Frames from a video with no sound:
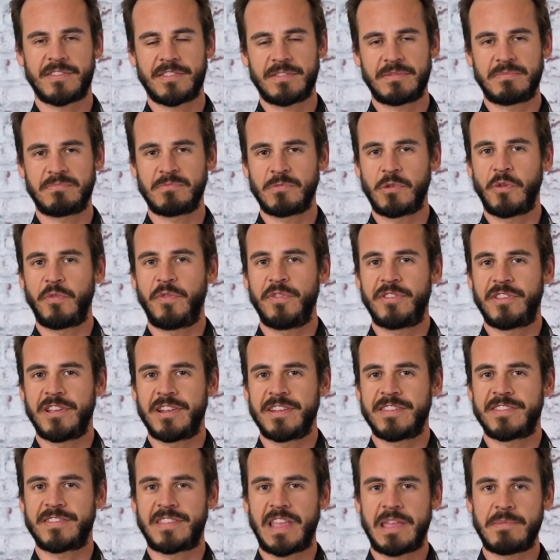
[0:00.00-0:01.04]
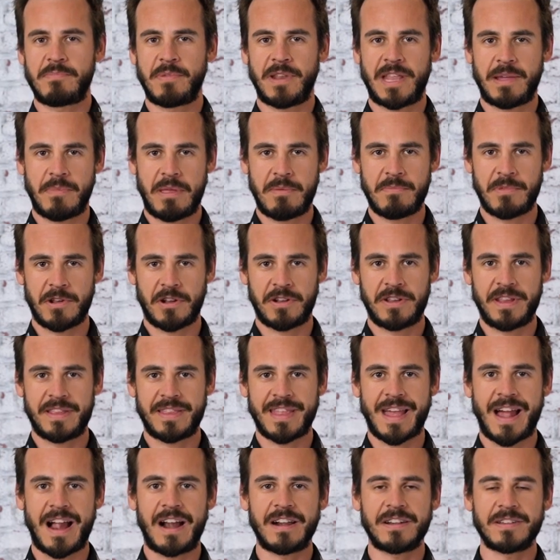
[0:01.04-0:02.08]
Ein offizielles Statement haben wir immer noch nicht
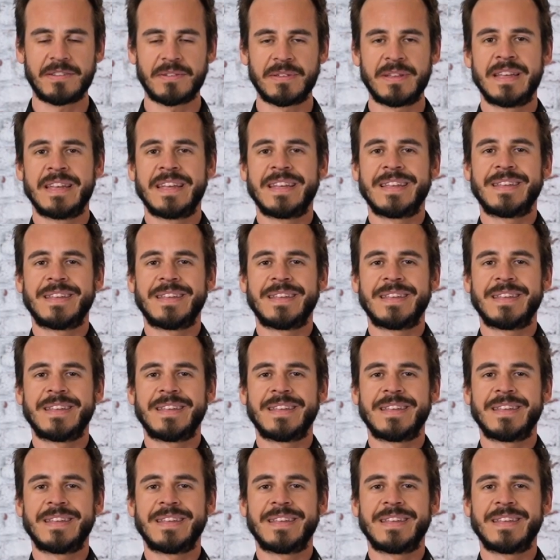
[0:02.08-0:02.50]
erhalten.